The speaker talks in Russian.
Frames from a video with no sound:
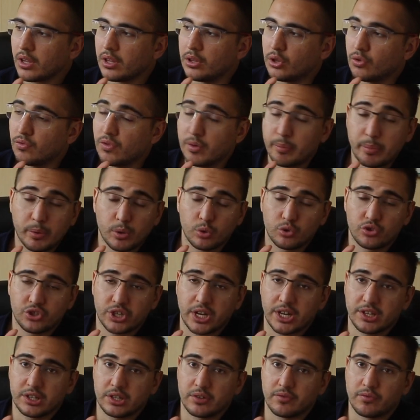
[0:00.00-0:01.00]
Но вы
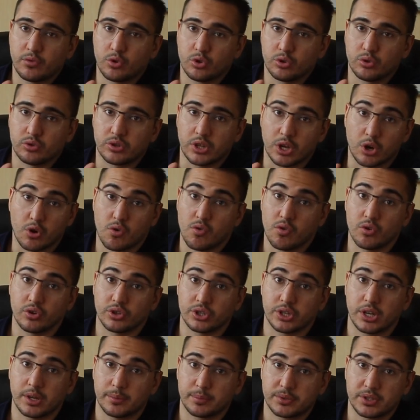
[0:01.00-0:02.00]
получаете воду
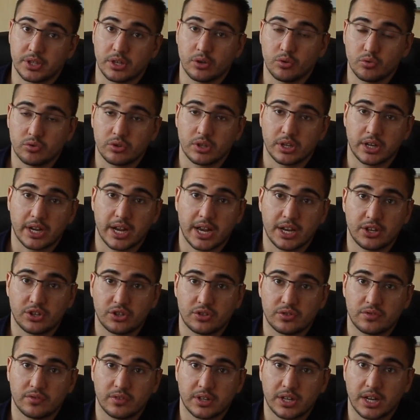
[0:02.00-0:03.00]
такого же абсолютно
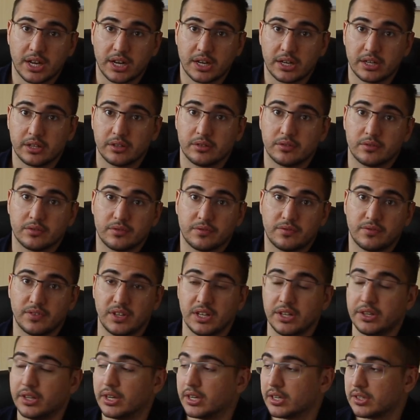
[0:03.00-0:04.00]
качества, как и в
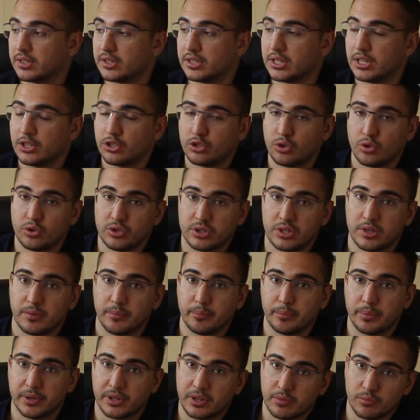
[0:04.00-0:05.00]
фильтрах с
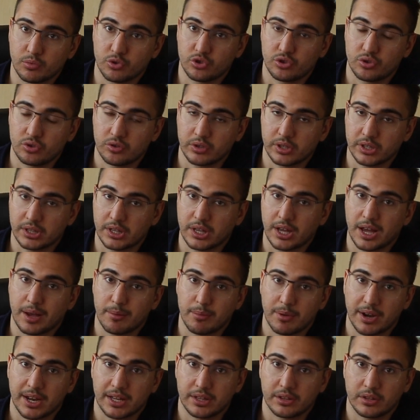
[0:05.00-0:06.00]
насосом, потому что это
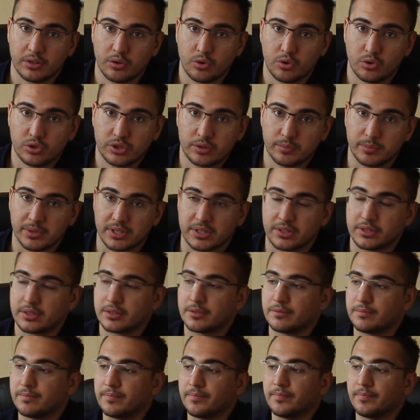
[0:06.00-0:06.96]
обратный осмос.